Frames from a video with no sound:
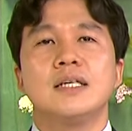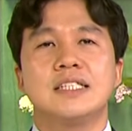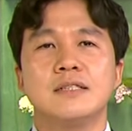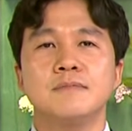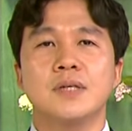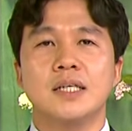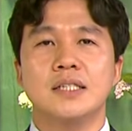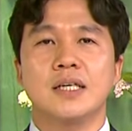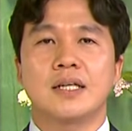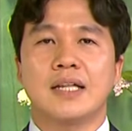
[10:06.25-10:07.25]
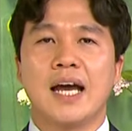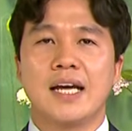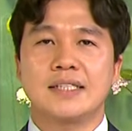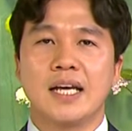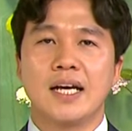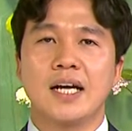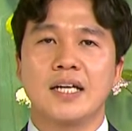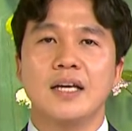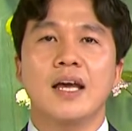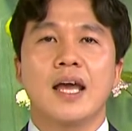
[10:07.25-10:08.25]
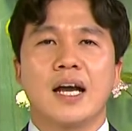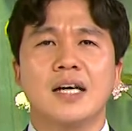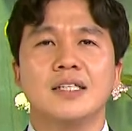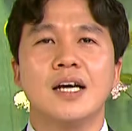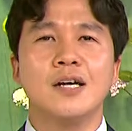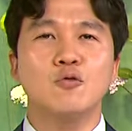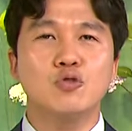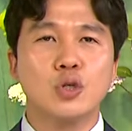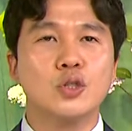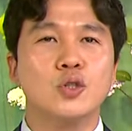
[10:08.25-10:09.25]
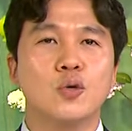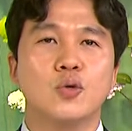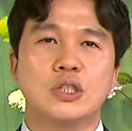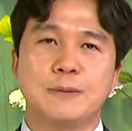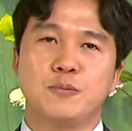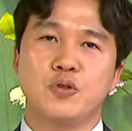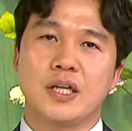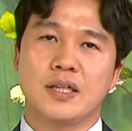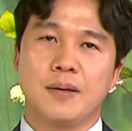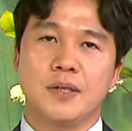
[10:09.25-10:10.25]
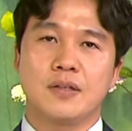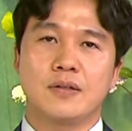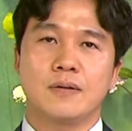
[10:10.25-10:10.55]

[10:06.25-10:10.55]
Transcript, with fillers: 지금까지 나의 생각이 가장 우선적으로 집중했다면